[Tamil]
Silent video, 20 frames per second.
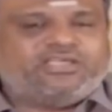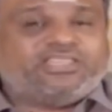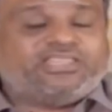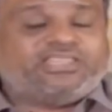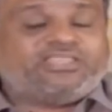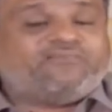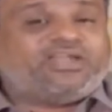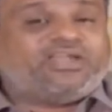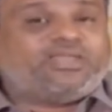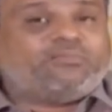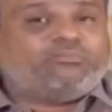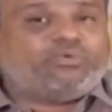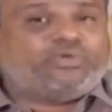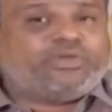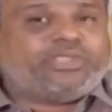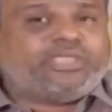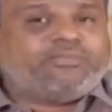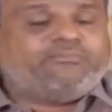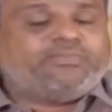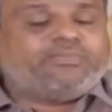இந்த
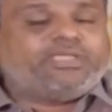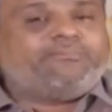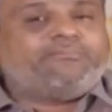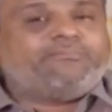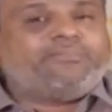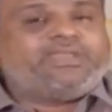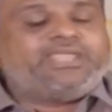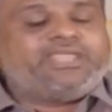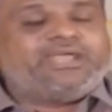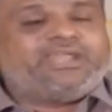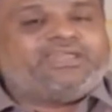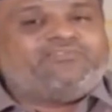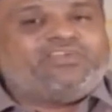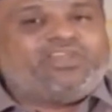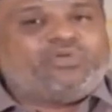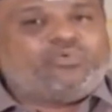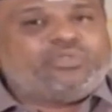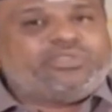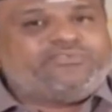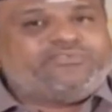வலம்புரி மிகப்பெரிய
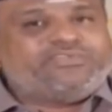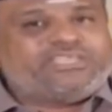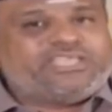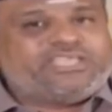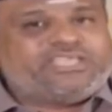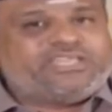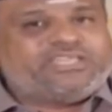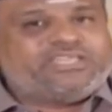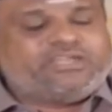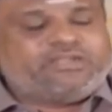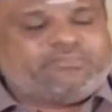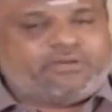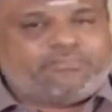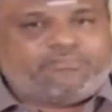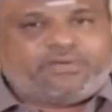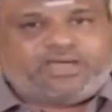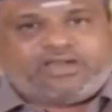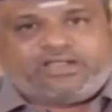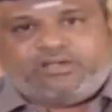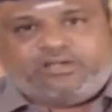அளவில் உதவி செய்யறத நம்ம
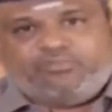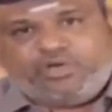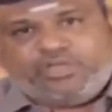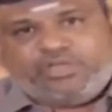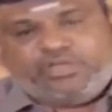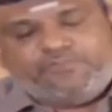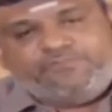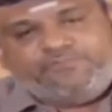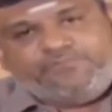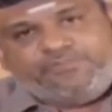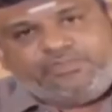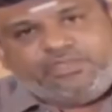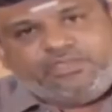பார்க்க முடியும்